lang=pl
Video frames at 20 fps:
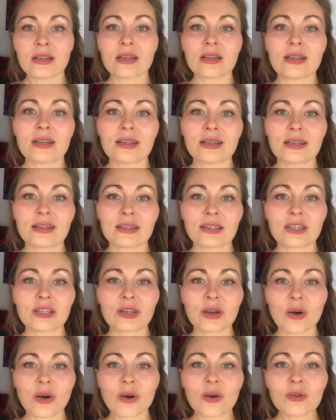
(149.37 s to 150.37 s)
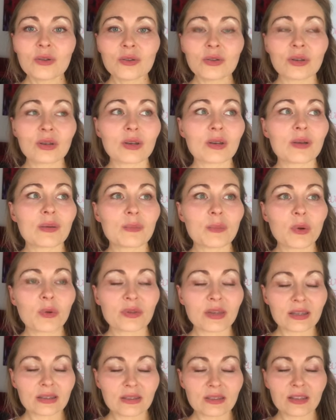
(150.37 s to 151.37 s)
E, i on e,
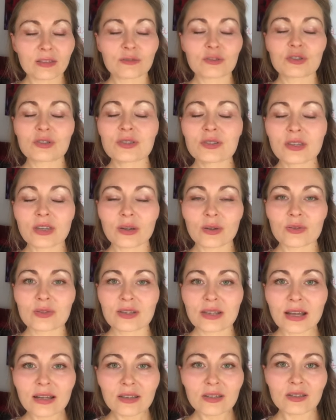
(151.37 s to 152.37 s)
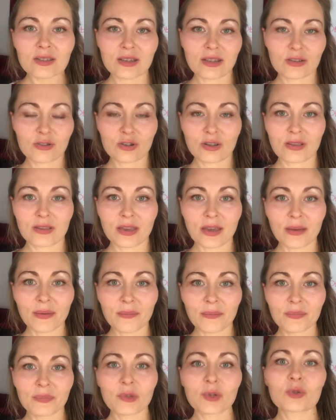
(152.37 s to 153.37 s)
ponad te wszystkie oznaki starzenia,
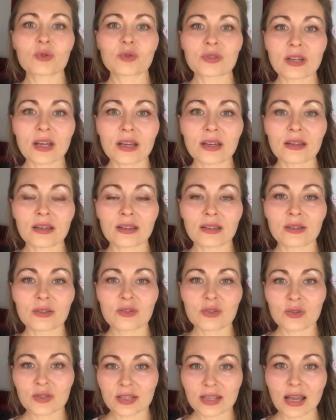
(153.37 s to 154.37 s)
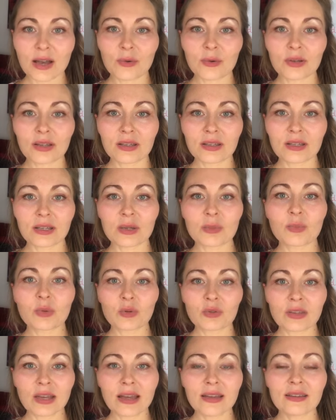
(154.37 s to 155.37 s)
które e, zostały
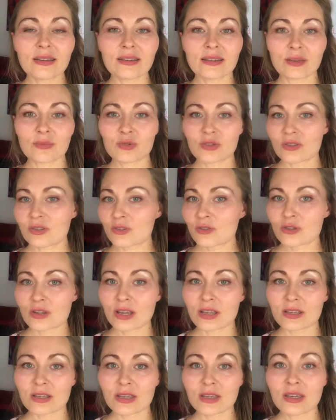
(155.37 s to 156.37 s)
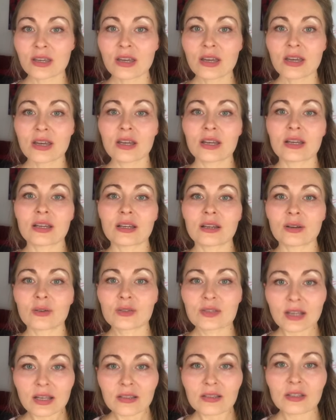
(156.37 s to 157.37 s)
podane na przestrzeni
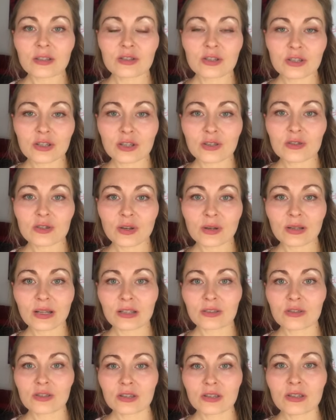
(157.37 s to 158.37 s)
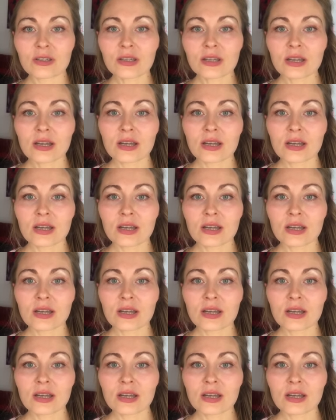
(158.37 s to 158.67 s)
ostatnich dziesięcioleci,